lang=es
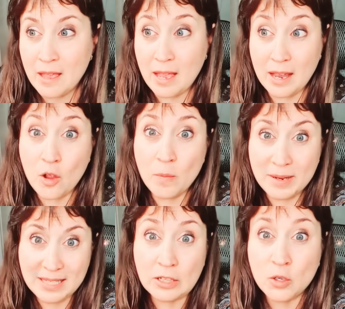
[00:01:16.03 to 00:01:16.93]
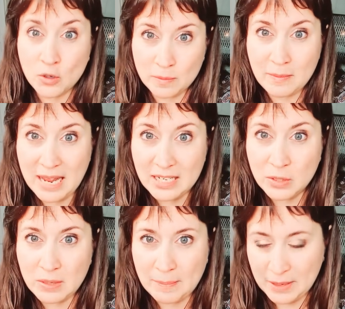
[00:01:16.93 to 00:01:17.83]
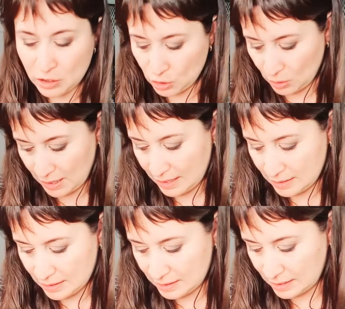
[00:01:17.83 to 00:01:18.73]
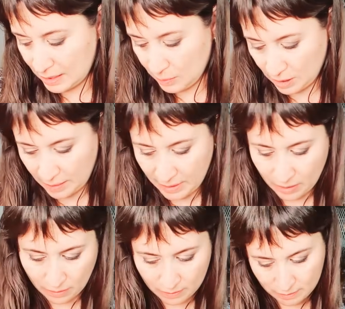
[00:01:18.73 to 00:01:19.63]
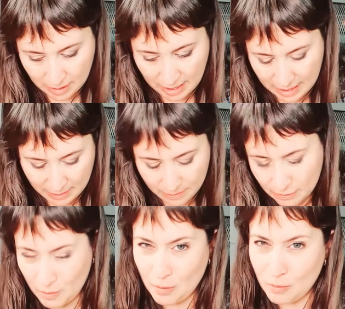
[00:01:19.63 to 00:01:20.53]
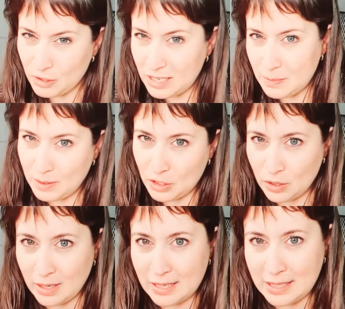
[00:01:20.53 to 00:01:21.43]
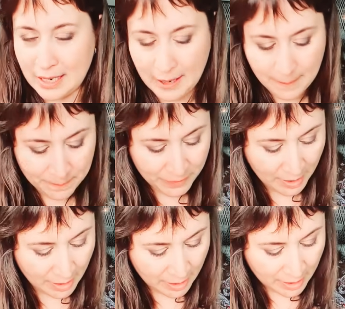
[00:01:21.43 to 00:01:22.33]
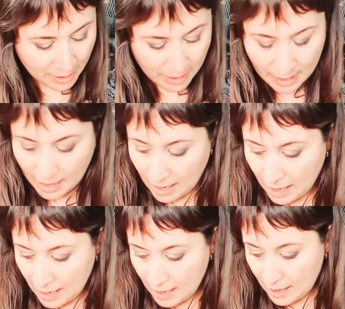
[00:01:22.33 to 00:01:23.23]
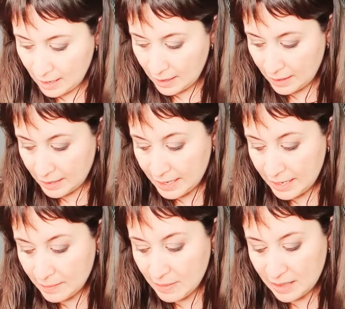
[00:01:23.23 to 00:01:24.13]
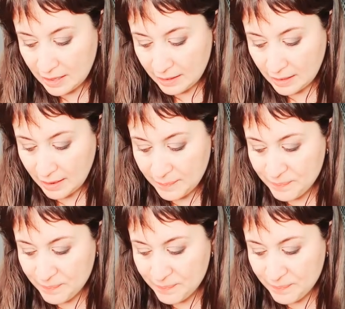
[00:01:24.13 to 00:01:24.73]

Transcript: conversando con más de una persona, ¿sí? Porque veo ahí como muchas personas ahí. Ah, y me dice,